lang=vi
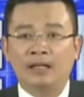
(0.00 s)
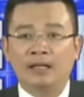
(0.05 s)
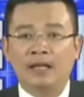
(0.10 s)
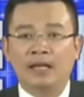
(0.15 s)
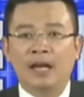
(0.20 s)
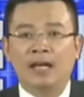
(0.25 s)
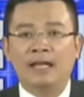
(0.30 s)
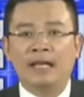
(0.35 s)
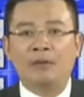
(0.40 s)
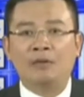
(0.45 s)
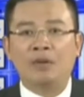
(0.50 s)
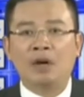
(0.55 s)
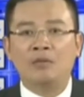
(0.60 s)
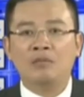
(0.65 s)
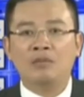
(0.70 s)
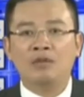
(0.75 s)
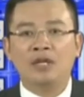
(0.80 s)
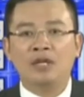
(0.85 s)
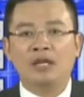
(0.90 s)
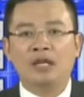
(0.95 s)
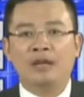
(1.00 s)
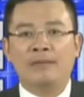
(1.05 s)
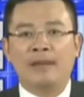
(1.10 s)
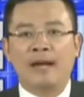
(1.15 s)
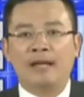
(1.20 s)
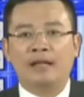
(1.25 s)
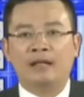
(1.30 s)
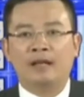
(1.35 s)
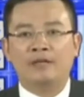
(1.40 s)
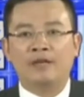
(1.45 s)
tình hình giao thông trên địa
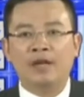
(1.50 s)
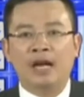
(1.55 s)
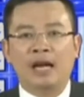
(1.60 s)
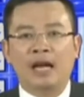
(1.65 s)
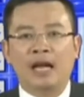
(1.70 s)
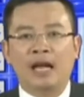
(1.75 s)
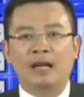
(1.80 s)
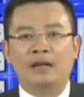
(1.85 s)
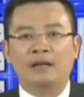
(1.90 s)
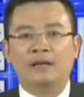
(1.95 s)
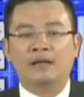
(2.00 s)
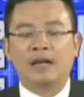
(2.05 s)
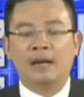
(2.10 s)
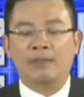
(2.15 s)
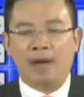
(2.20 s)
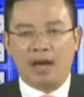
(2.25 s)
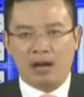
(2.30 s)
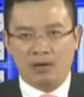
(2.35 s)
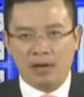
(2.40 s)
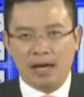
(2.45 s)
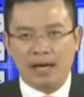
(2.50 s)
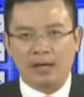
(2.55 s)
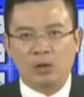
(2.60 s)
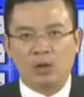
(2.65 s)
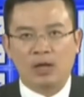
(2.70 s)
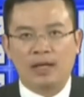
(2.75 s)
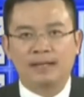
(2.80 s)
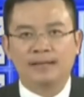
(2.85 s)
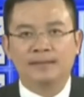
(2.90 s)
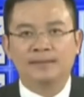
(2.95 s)
bàn thành phố Đà Lạt được đảm bảo an
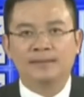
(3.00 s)
toàn.